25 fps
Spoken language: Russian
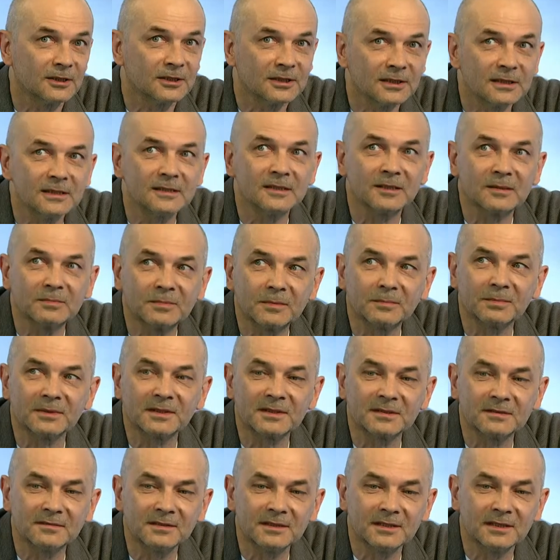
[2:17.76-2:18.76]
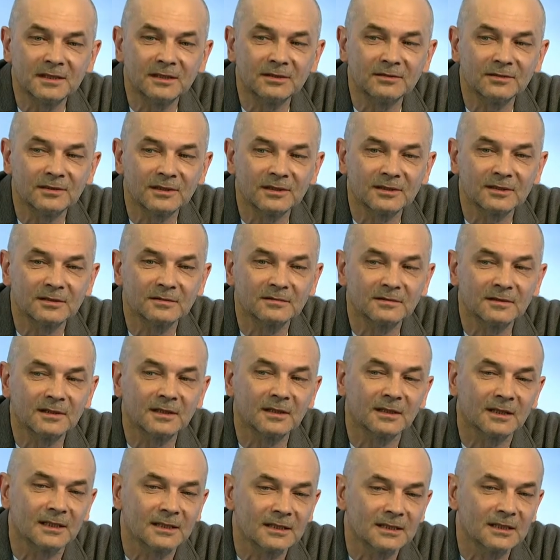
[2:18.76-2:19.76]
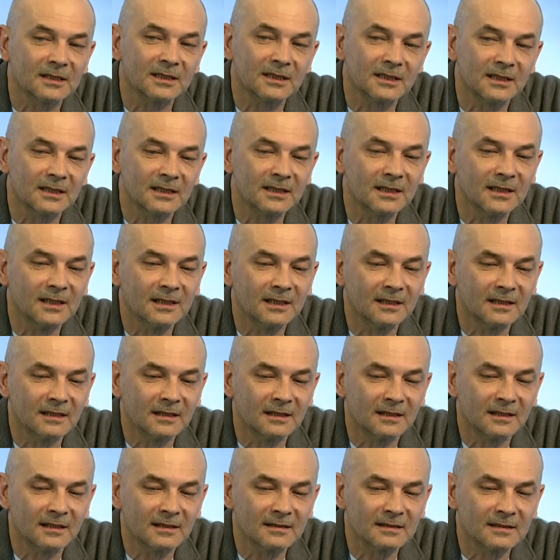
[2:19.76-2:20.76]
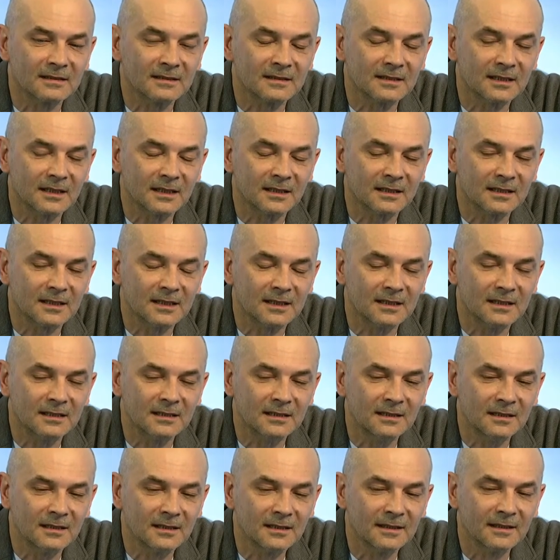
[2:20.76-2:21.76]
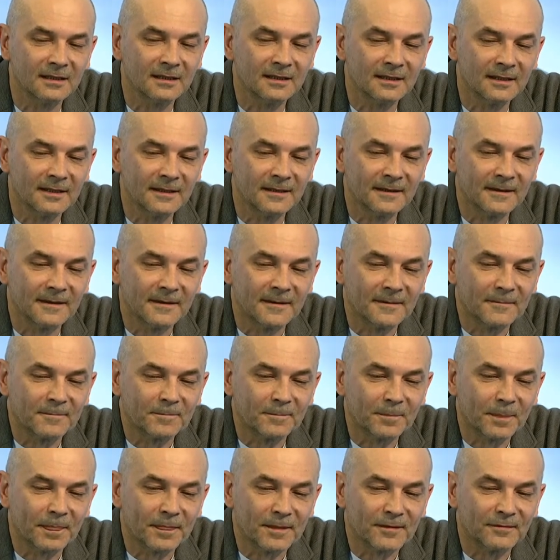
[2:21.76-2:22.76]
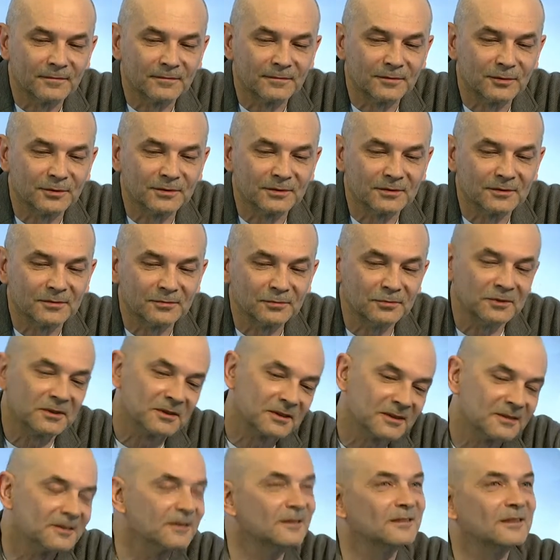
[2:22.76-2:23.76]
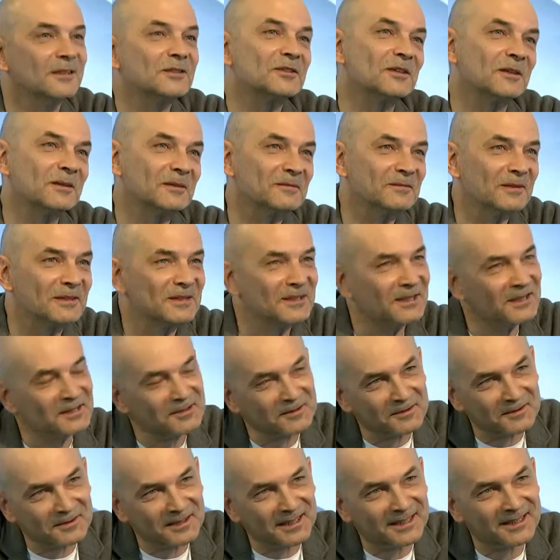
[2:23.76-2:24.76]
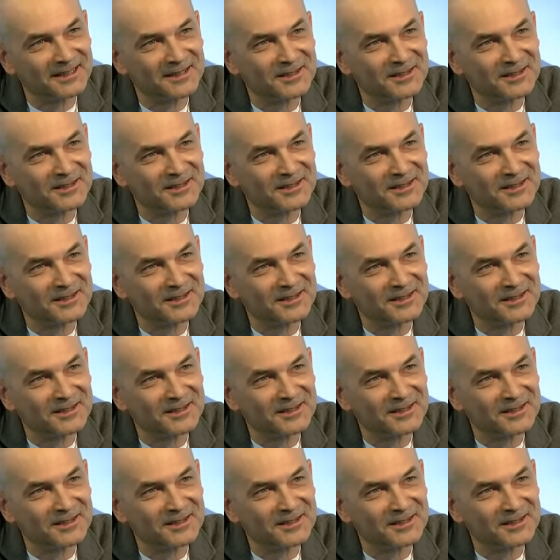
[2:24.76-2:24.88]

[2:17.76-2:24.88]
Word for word: жизнь, это по произведению нашего классика Гаяза Исхаки. Вот. Ну, это где-то начало 20 века